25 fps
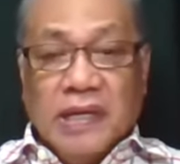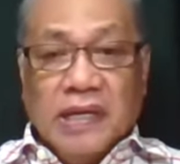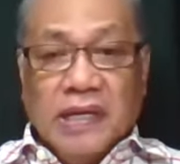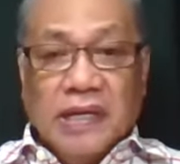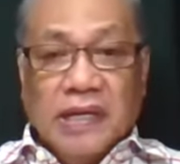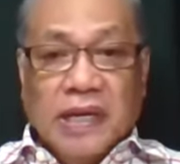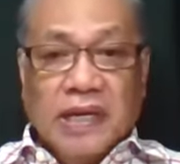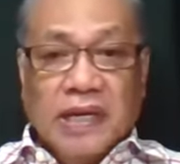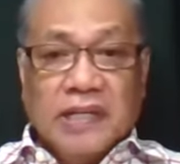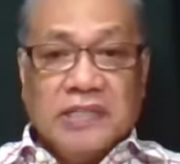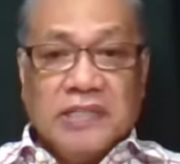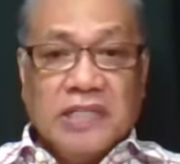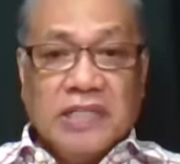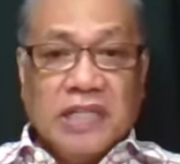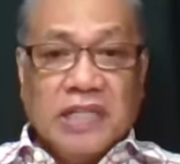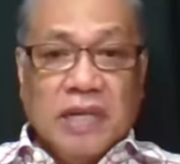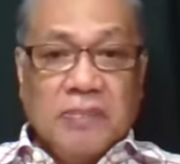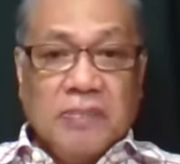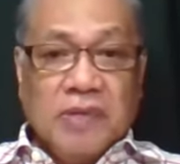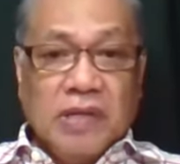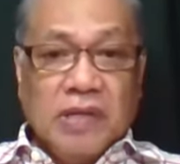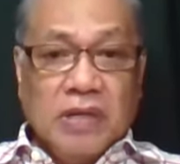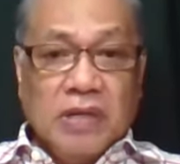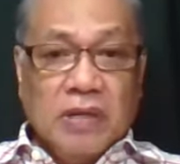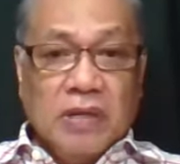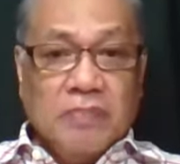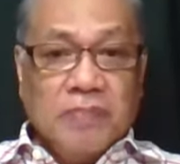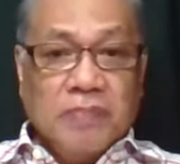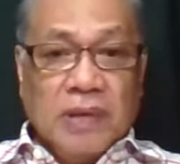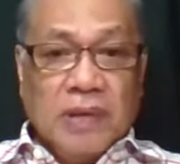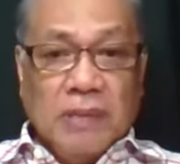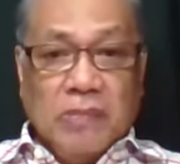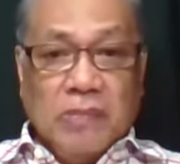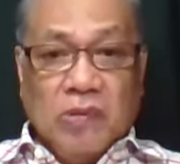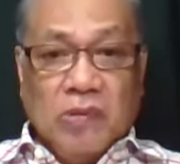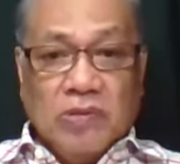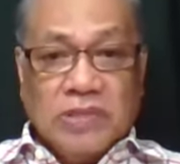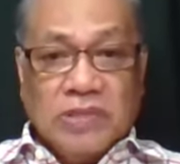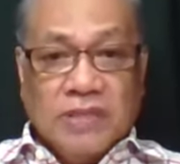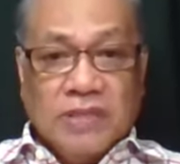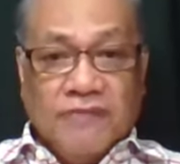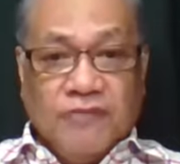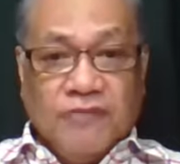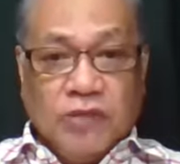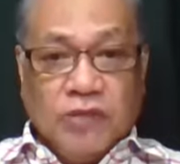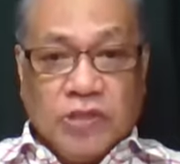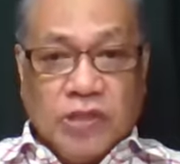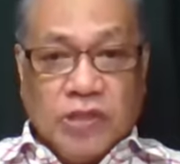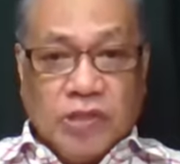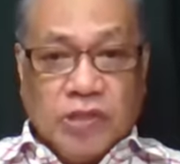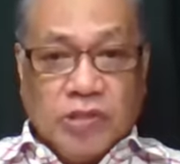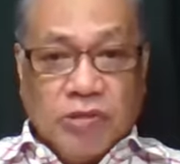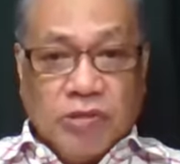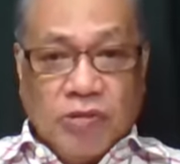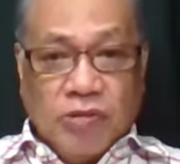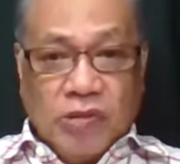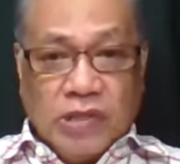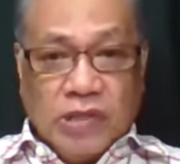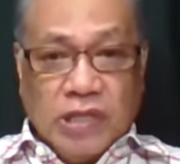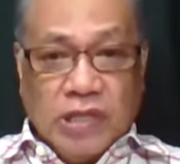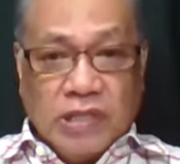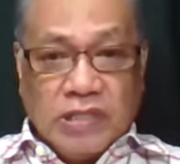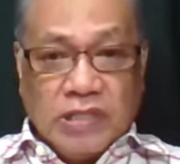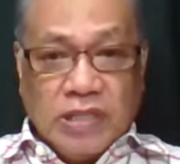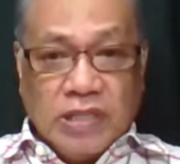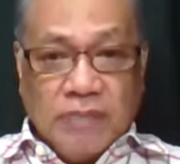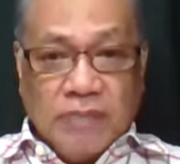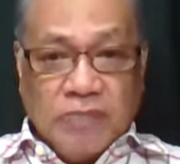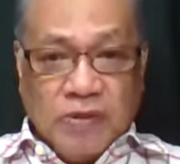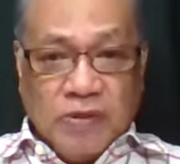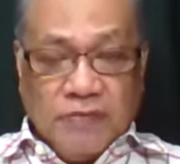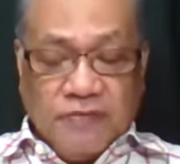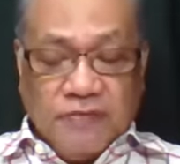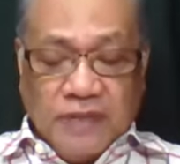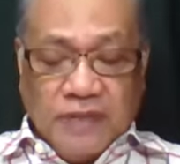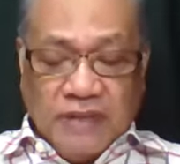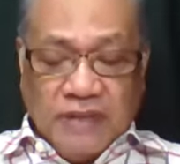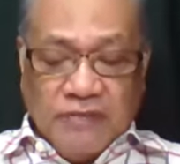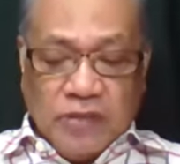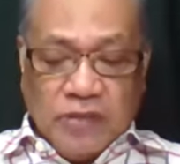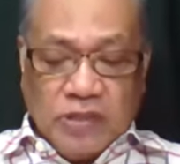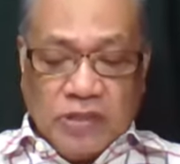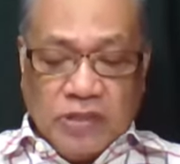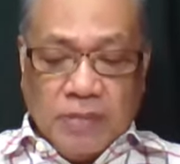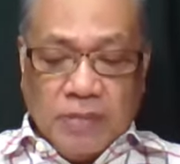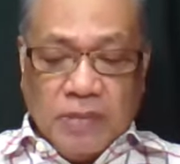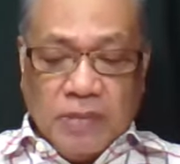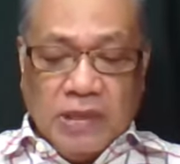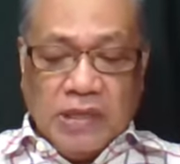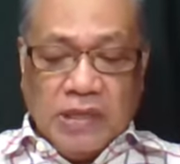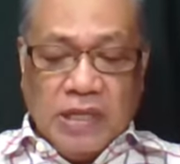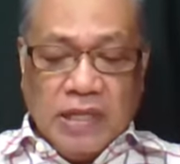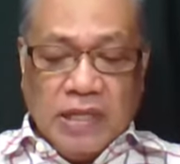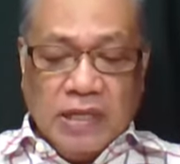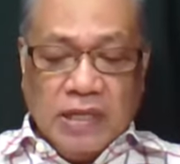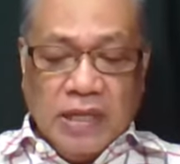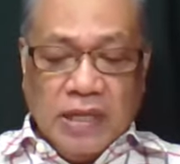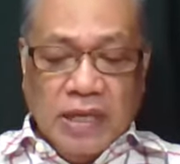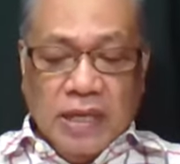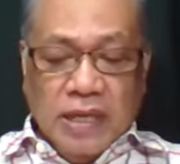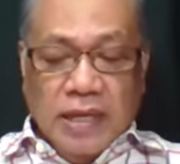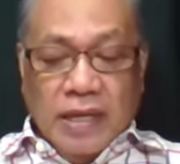Gaya na sinabi rin ni Pablo sa 1 Thessalonians chapter 5 verse 17,